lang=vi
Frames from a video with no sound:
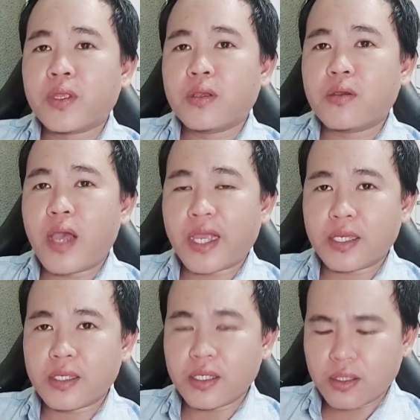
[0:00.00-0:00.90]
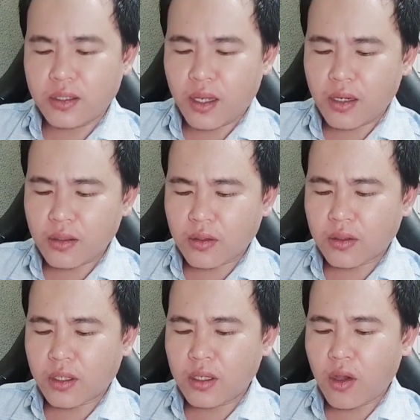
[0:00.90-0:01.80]
có hai cái kết tinh lớn
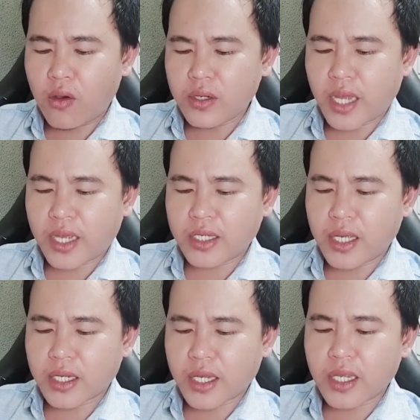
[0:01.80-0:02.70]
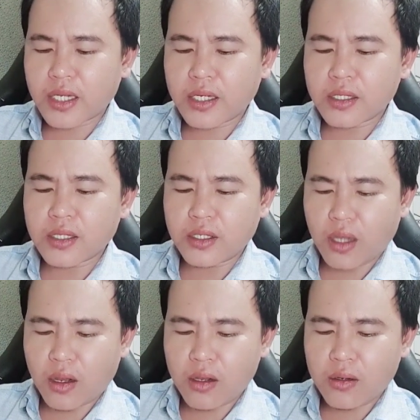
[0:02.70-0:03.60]
có thể hóa giải à, các kết tinh
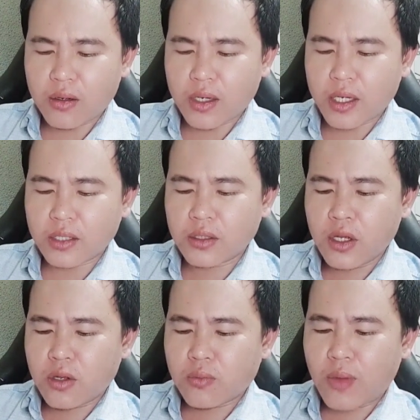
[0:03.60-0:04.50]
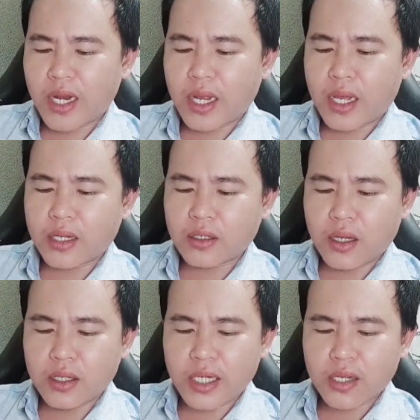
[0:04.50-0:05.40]
nhỏ à. và
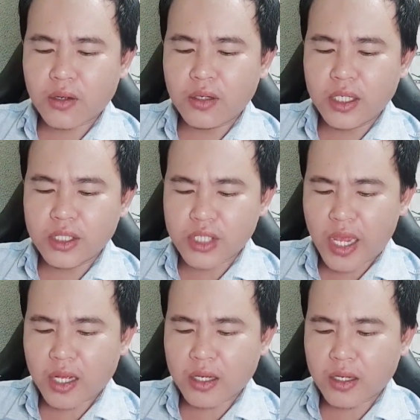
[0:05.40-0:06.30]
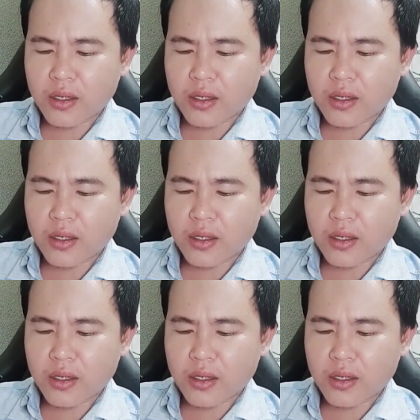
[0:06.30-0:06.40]
ở đây có ly sàng